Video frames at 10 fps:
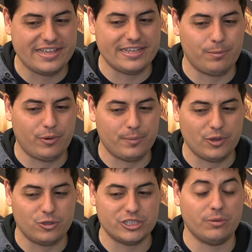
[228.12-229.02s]
el propio
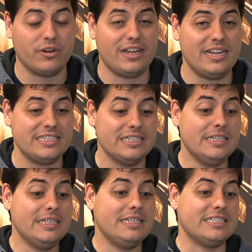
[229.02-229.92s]
José Bordalás.
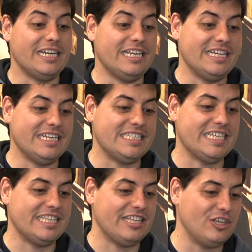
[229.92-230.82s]
Se les
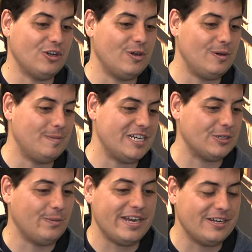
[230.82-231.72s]
entendió más
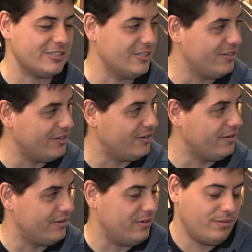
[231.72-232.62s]
o menos,
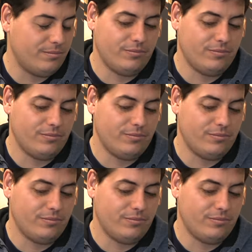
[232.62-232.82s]
¿no?